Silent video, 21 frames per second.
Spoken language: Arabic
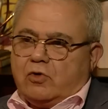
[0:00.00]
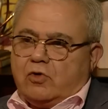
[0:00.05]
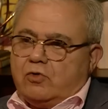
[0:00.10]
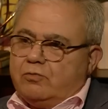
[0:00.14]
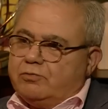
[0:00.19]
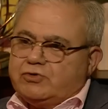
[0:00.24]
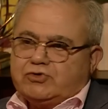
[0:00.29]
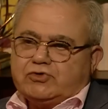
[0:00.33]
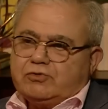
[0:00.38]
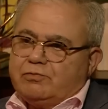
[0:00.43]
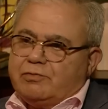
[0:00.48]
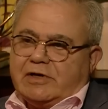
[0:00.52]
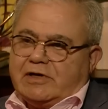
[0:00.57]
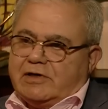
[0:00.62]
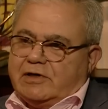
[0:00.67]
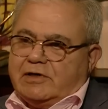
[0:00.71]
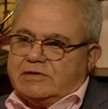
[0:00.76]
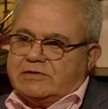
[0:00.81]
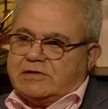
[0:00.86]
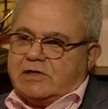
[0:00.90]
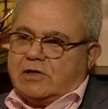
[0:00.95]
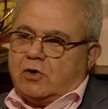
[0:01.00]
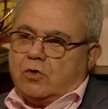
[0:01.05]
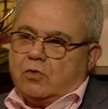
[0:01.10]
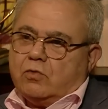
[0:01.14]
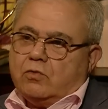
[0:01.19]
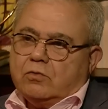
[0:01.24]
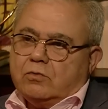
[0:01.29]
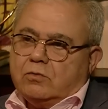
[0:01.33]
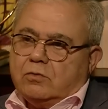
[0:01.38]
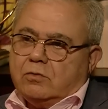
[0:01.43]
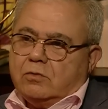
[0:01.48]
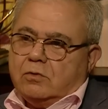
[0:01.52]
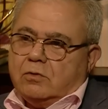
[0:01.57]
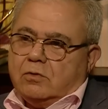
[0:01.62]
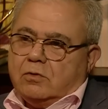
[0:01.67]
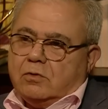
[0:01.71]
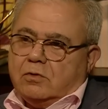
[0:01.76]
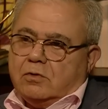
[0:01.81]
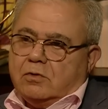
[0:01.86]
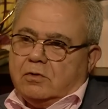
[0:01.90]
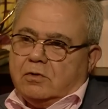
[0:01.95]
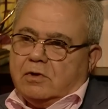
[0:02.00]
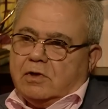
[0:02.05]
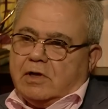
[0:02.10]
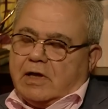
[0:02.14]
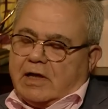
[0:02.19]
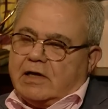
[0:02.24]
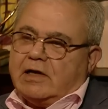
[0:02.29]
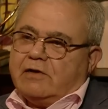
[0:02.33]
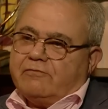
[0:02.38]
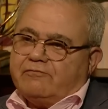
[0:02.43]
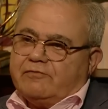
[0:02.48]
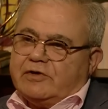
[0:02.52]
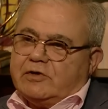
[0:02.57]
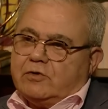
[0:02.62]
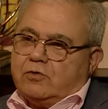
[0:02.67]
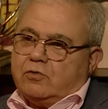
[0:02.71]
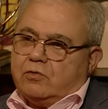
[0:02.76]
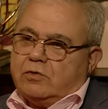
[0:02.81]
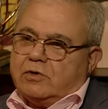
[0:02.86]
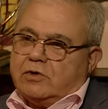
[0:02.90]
عون بالجبران اللي صنعهم انا فيني اقول